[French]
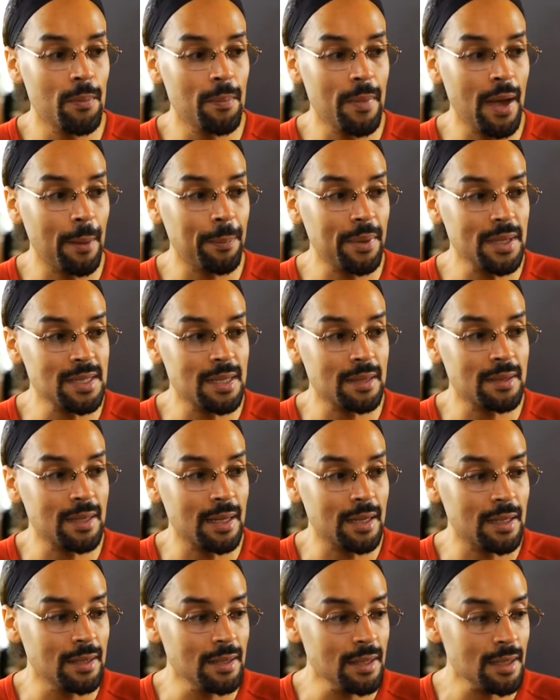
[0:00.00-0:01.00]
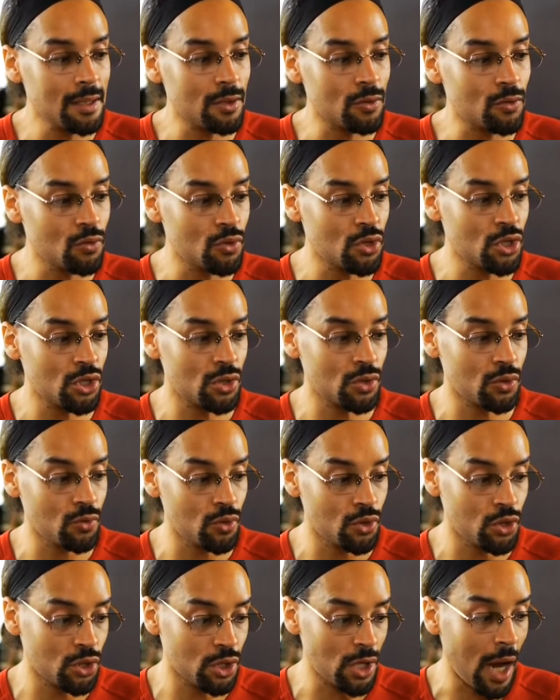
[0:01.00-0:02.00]
m'a appris cette technique du,
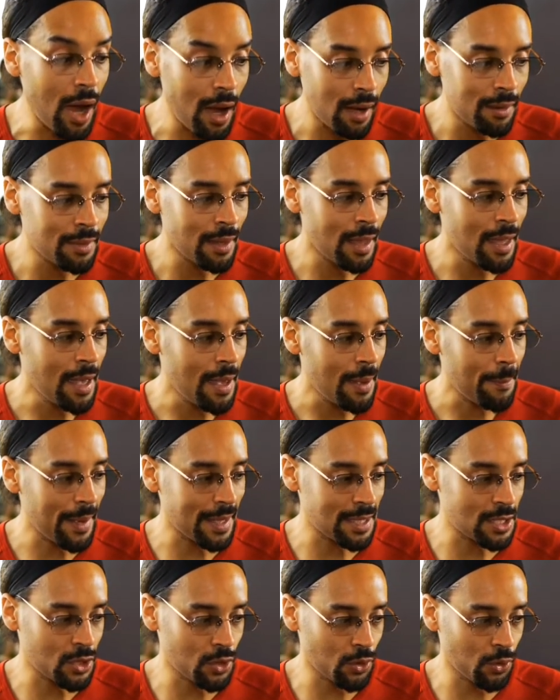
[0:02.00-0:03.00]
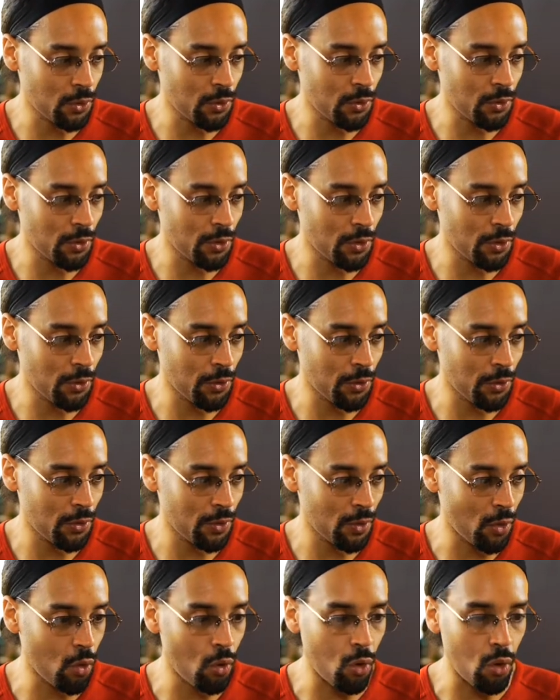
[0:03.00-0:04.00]
chat parce que euh,
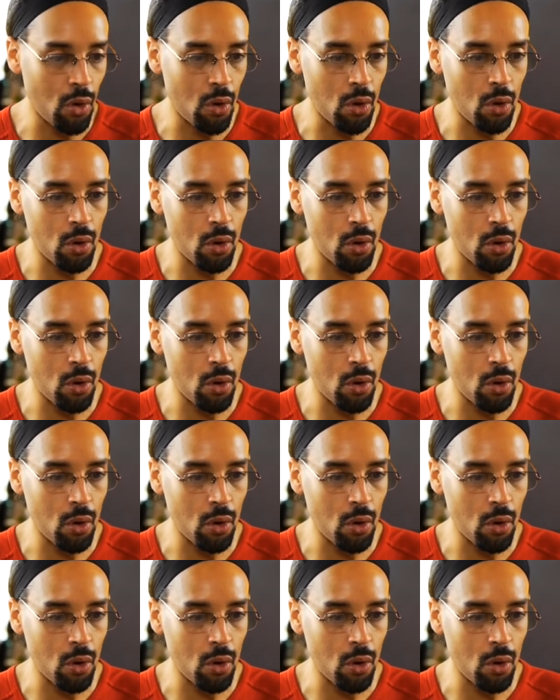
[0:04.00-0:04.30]
on